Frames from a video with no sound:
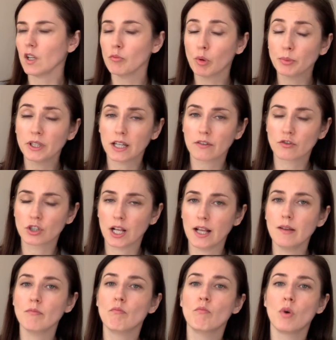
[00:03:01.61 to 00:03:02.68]
Po
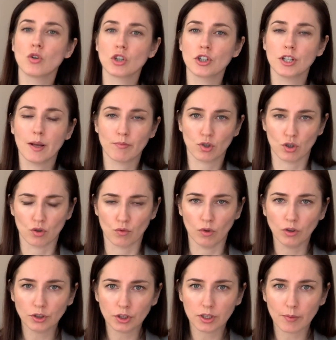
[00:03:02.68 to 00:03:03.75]
pierwsze, możesz na
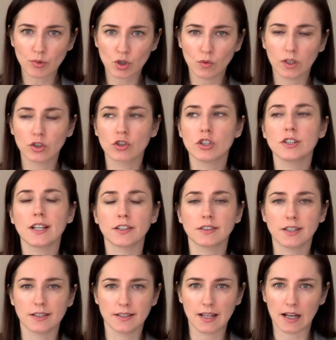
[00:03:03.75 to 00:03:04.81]
przyszłość na przykład czytać
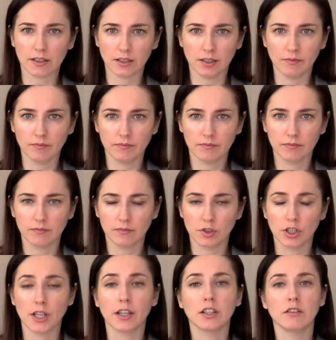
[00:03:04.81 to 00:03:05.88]
te znaki,
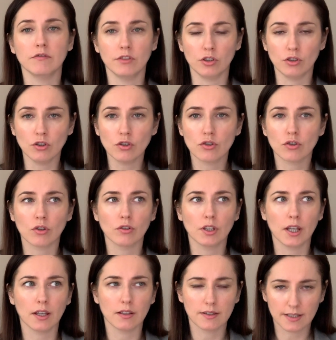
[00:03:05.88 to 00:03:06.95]
że jak je widzisz, to
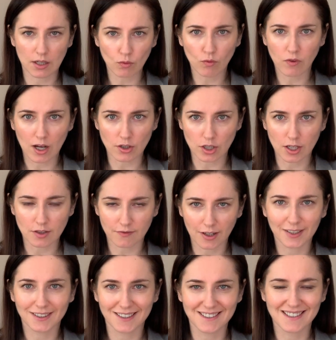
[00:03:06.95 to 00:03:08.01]
je zauważasz
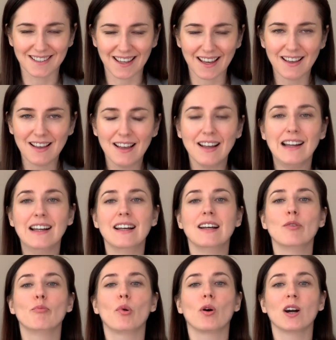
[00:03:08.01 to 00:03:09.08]
faktycznie,
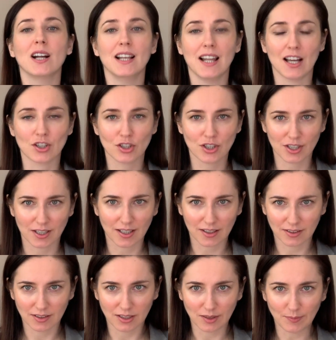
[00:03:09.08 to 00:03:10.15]
pochylasz się
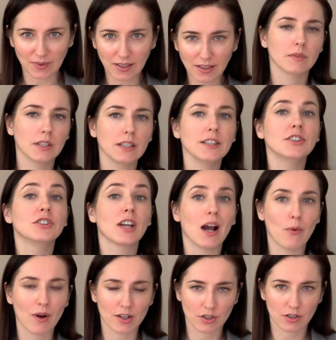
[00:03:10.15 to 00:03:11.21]
nad nimi i
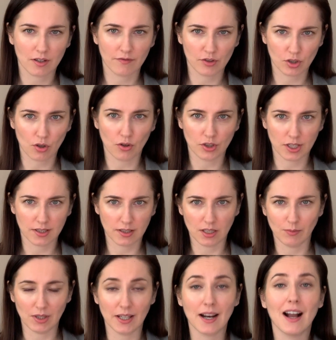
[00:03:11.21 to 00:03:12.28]
działasz w zgodzie z
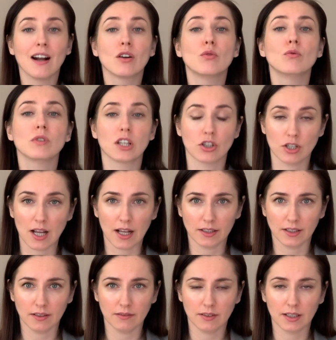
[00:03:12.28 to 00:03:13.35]
nimi, reagujesz na
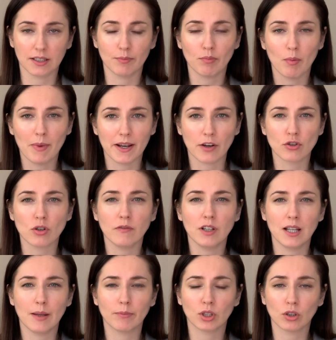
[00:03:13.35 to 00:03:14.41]
nie, na te pomarańczowe
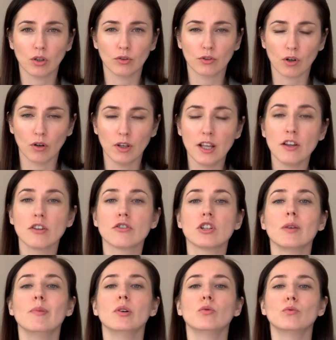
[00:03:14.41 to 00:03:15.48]
lampki kontrolne,
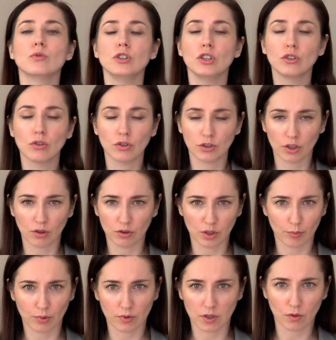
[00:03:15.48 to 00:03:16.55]
żeby uniknąć tego
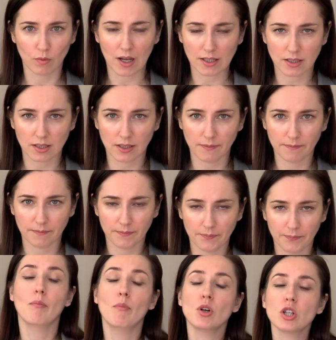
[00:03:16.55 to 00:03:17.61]
typu sytuacji.
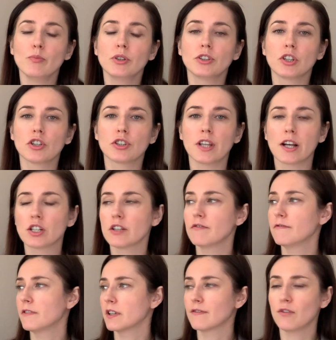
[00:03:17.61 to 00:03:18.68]
Może być też tak, że w
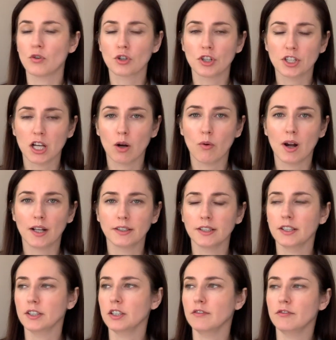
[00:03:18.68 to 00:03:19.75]
ferworze działań
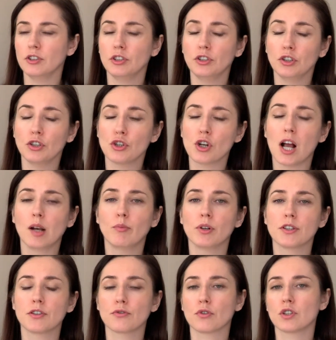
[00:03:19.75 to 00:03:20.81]
ich nie widzisz, albo
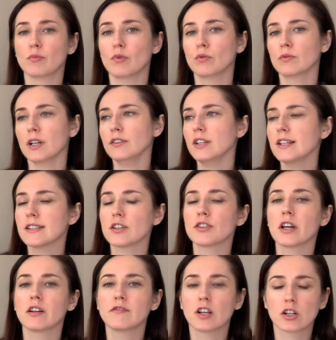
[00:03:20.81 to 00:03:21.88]
jesteś osobą, która nie jest aż
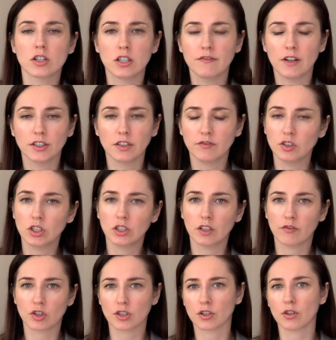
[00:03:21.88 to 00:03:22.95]
tak wrażliwa, nie widzi
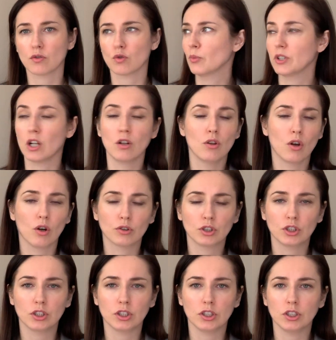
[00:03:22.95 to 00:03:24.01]
tych wszystkich
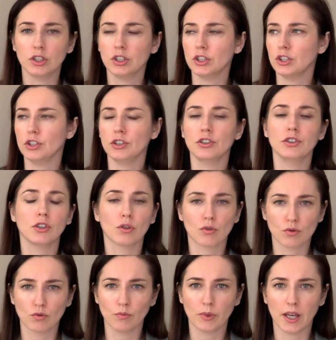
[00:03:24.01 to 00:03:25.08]
subtelności i ich nie
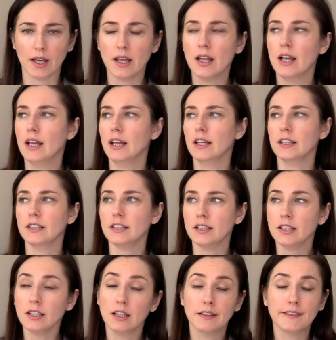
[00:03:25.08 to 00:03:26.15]
rozumie.
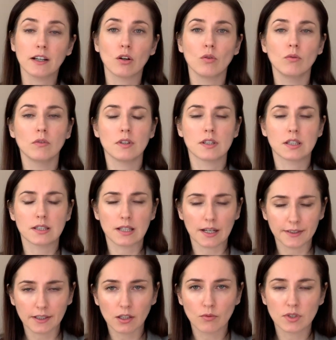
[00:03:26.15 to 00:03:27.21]
I taką
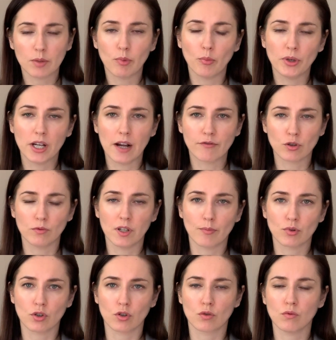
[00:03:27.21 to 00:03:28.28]
strategią zapobiegawczą na
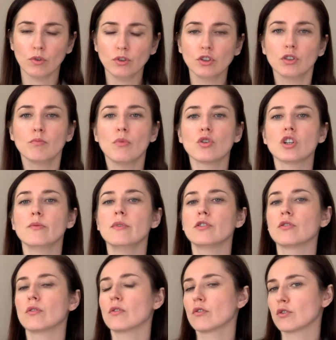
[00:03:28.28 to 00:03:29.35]
przyszłość może
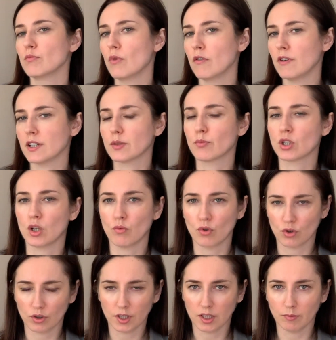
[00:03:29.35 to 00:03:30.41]
być rozmowa z
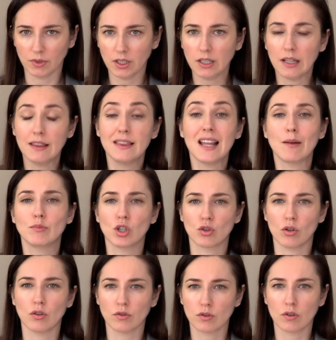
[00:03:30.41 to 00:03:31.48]
przełożonymi na
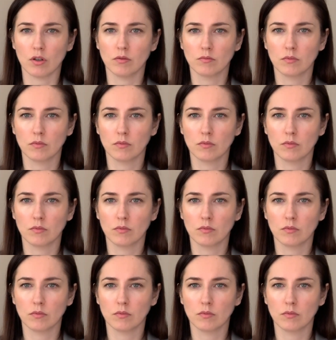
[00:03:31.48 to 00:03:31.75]
bieżąco